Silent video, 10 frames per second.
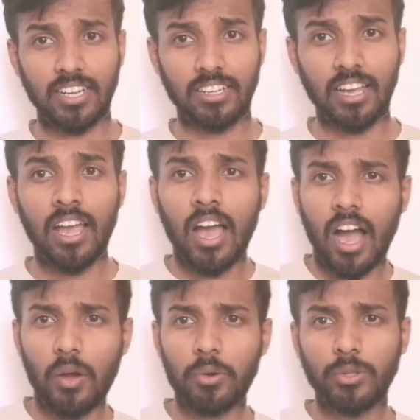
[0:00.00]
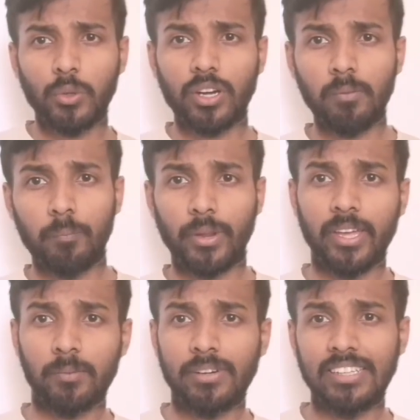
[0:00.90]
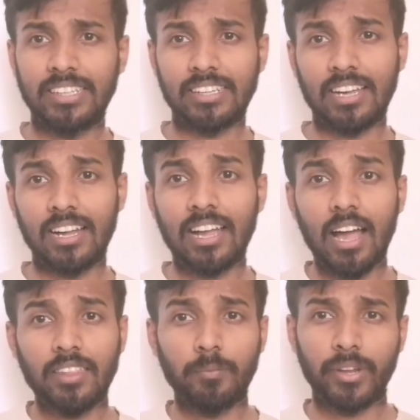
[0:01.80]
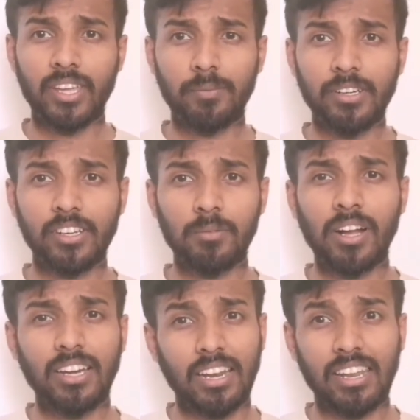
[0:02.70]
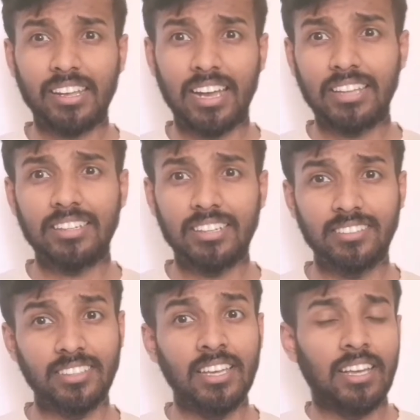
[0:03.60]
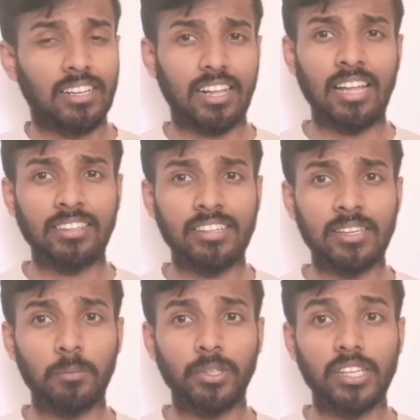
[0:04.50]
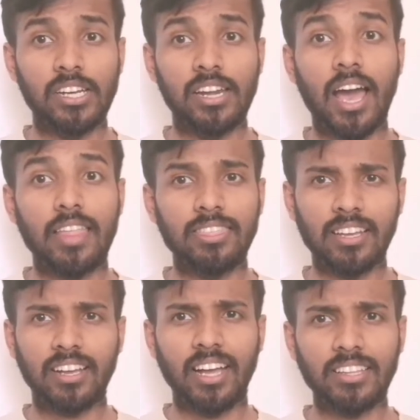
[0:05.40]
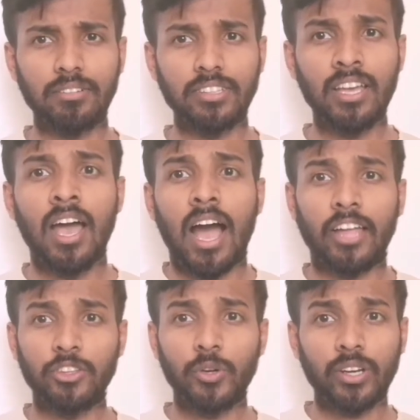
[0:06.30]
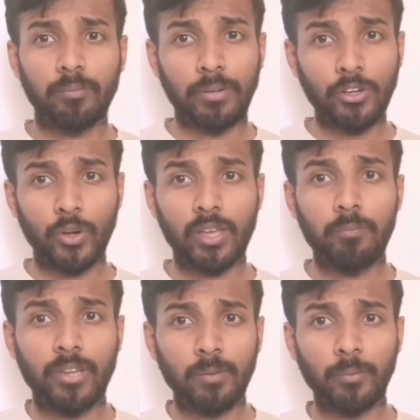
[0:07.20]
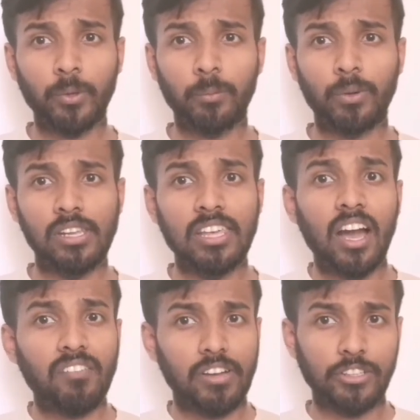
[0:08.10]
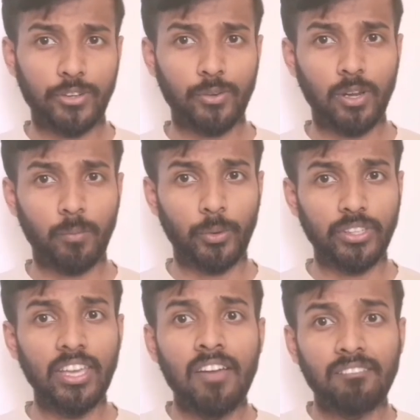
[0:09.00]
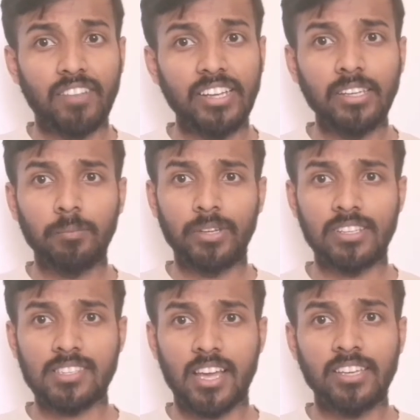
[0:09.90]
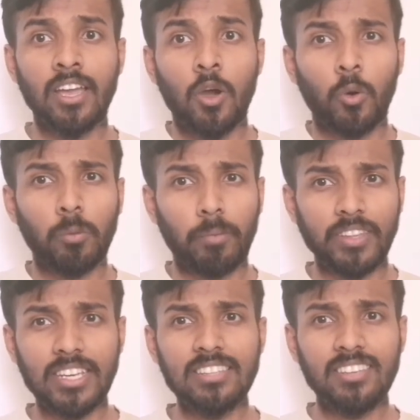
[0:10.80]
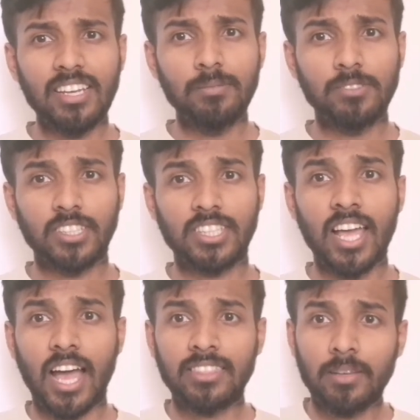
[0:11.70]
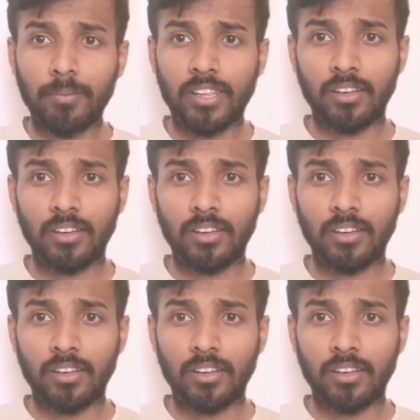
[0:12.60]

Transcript: இருக்காங்க அவங்க வந்து ஒரு நாள் ப்ரேயர் பண்ணிகிட்டு இருக்காங்க அந்த ப்ரேயர் பண்ணிகிட்டு இருக்கோம் அங்கே அடிச்சது காற்று காற்றடிக்கும் போது என்னென்னா அந்த காற்று வந்து அந்த பெண்ணோடைய பிறப்புறுப்பு வழியாக வயிற்றுக்குள்ளே போய் வயிறு பெருசாகி ஒரு பதினஞ்சே நிமிஷத்தில் அந்த